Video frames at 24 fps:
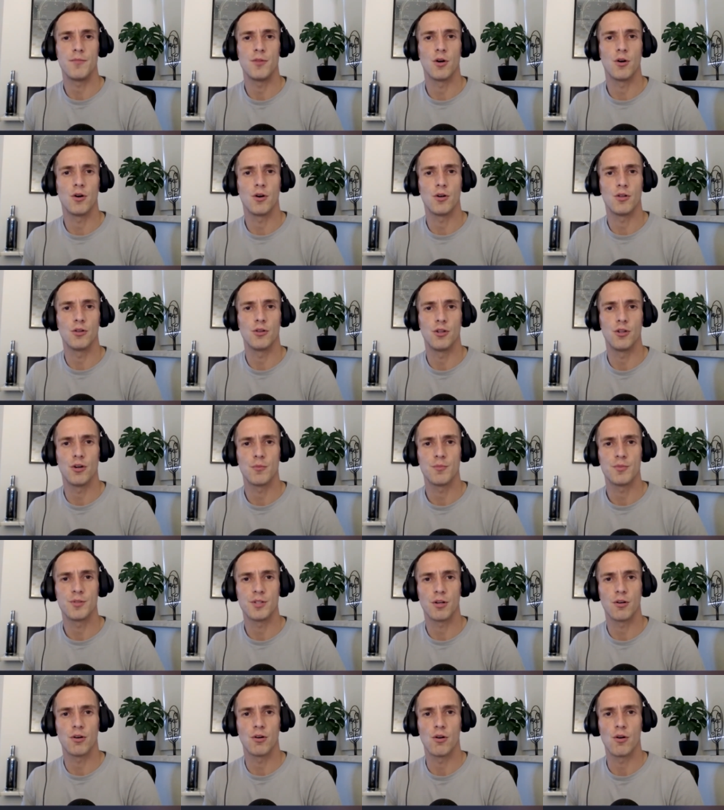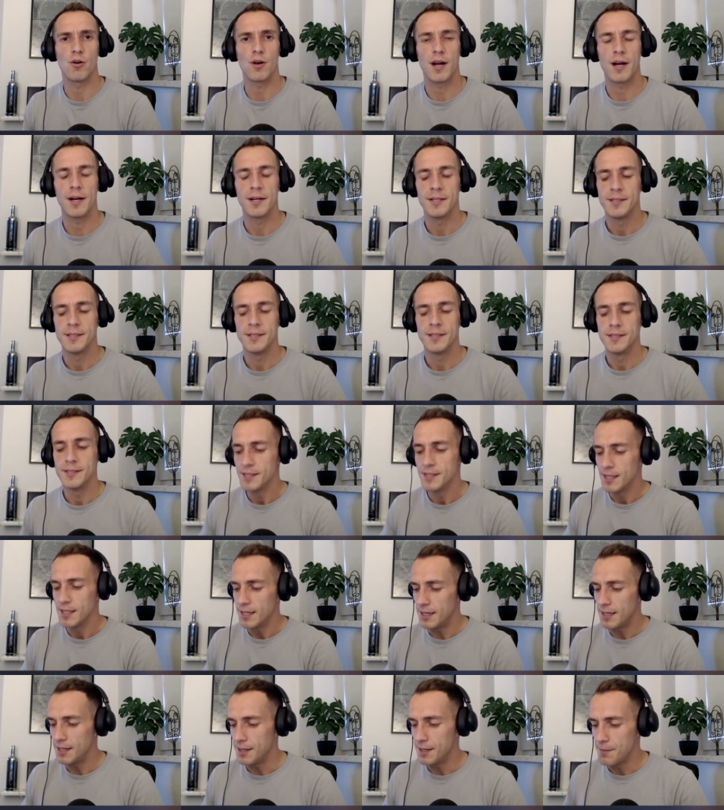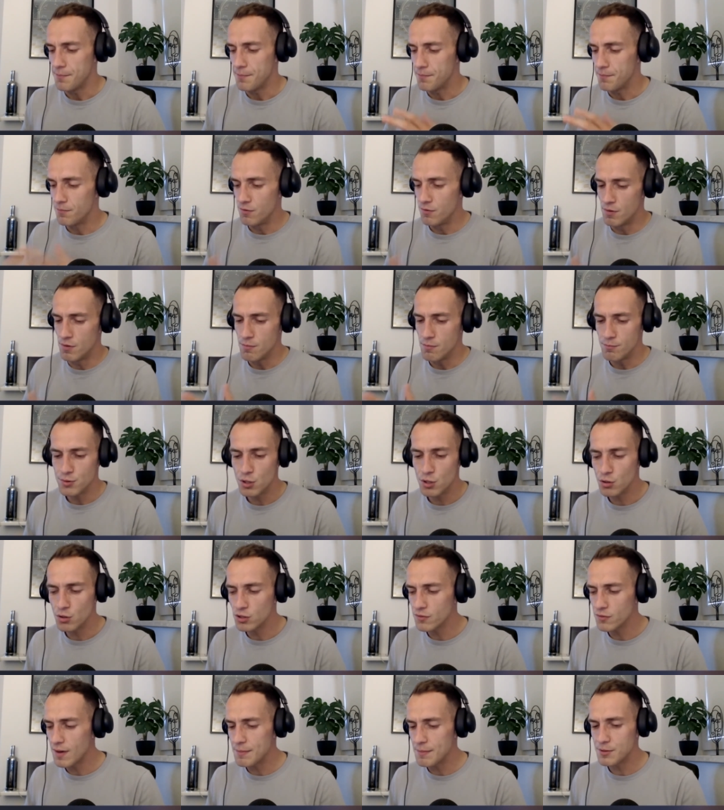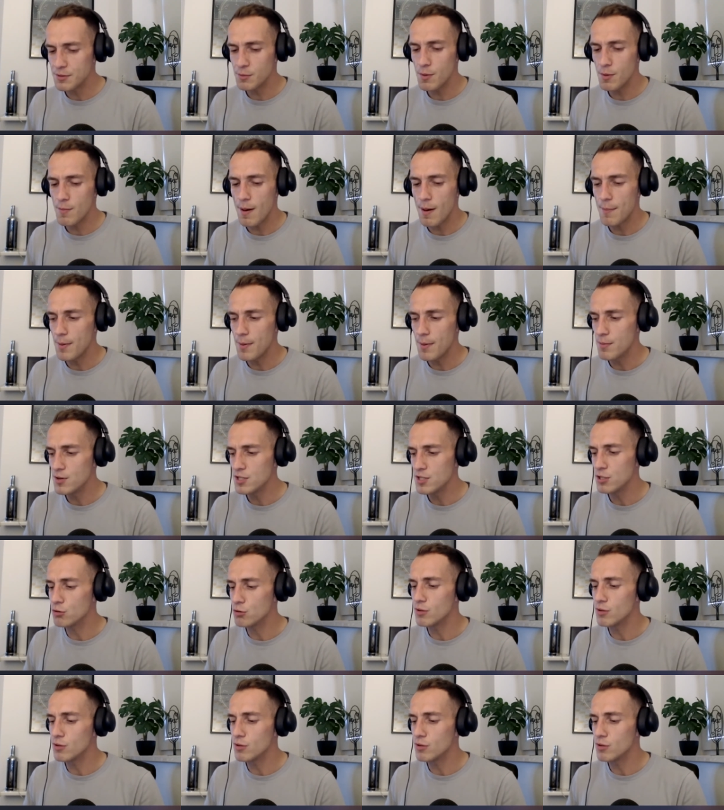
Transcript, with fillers: do, do psychologa? Przygotowałem sobie mapę myśli,